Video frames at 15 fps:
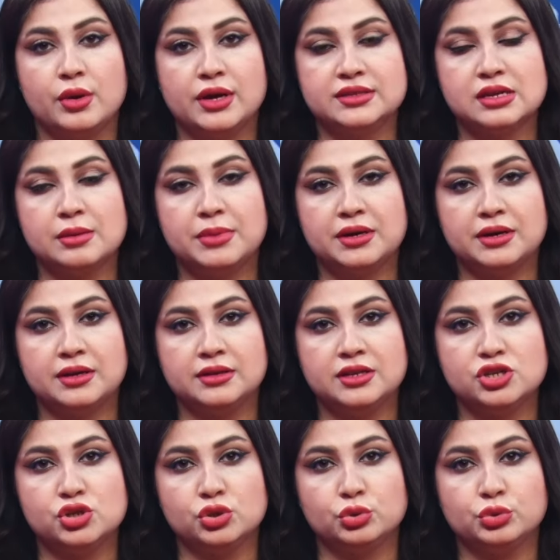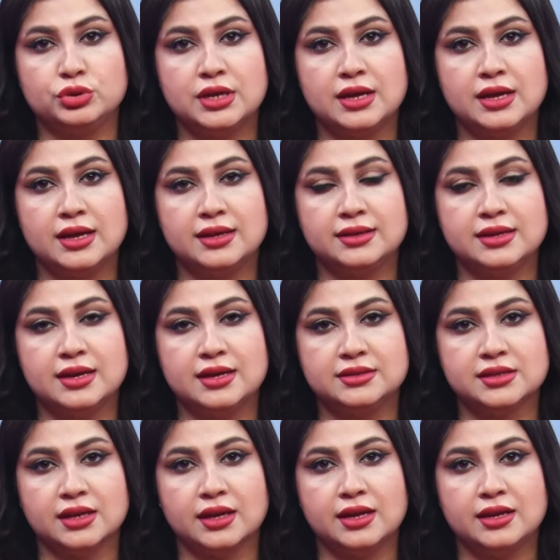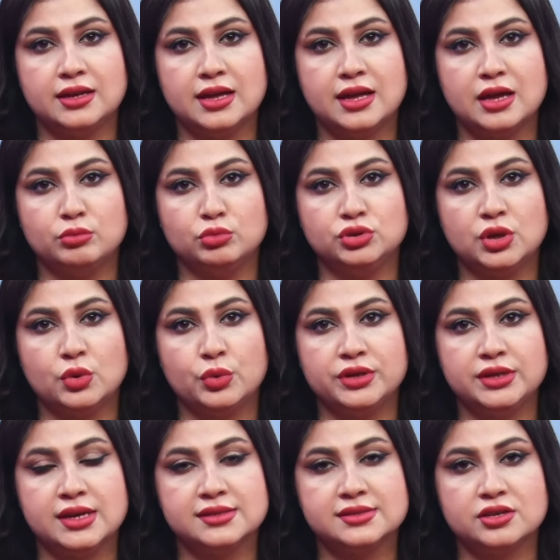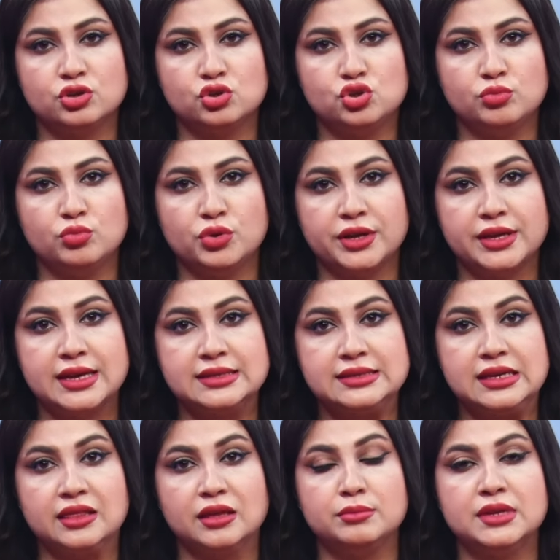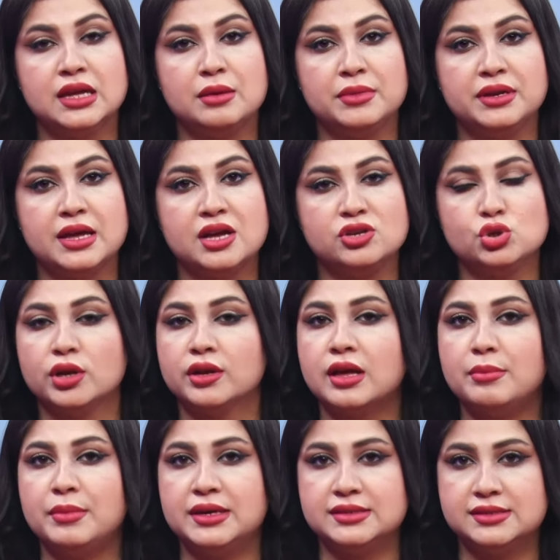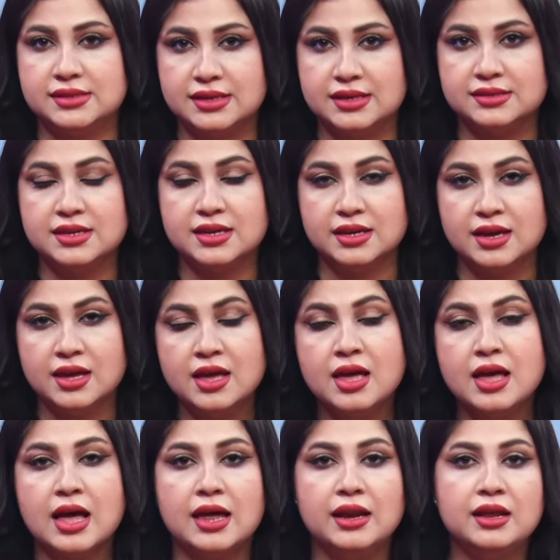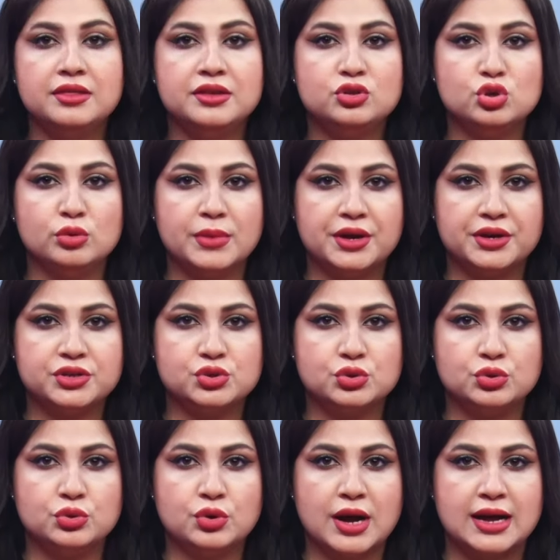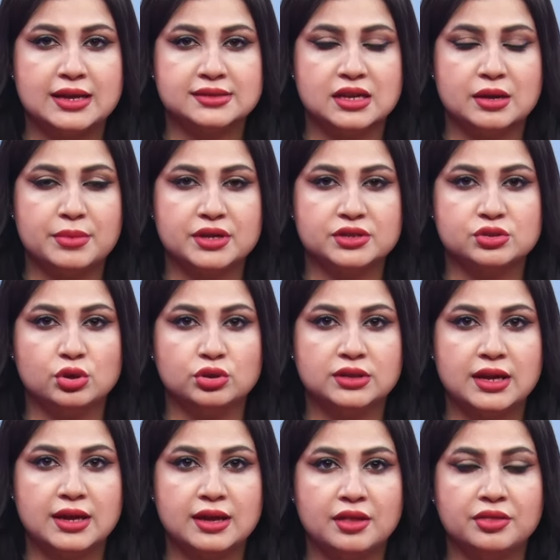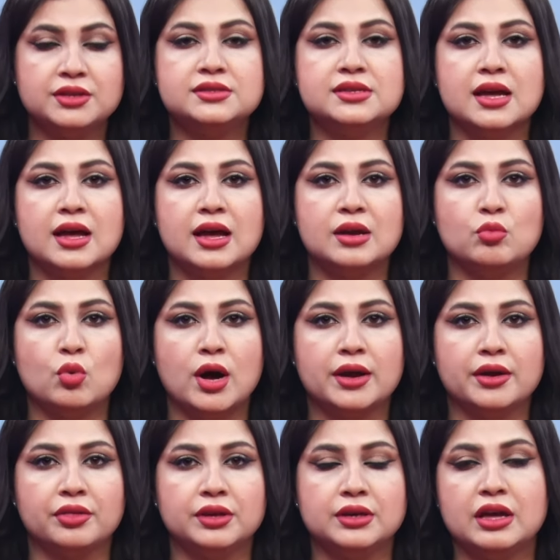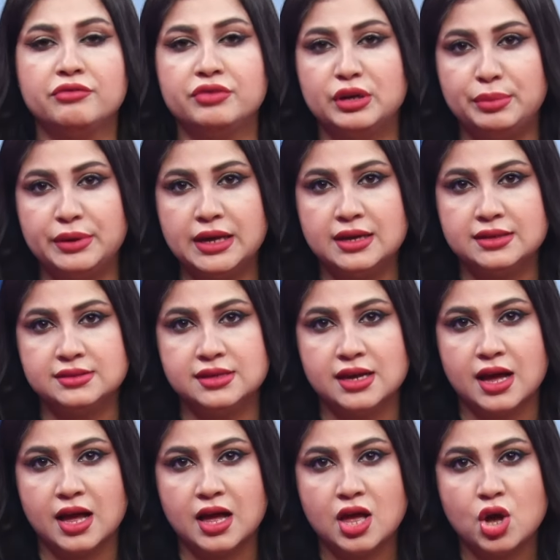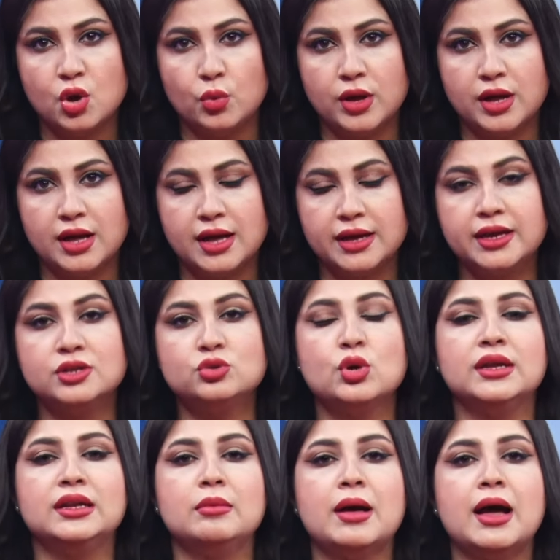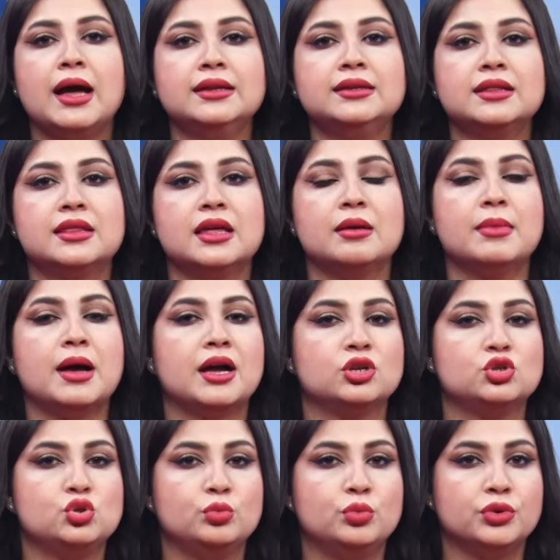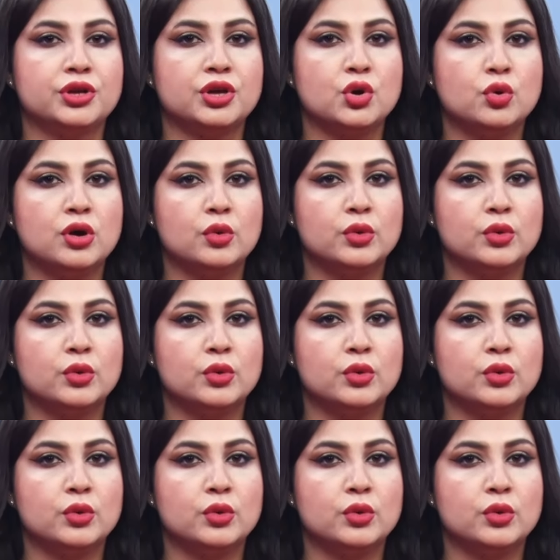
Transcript: اعتبر ناشطون أن اعتقال المدون ياسر الجبوري يأتي ضمن منهاج القمع السياسي الذي تمارسه أحزاب السلطة ضد المعارضين في البلاد وأكدوا أن ما حدث مع الجبوري هو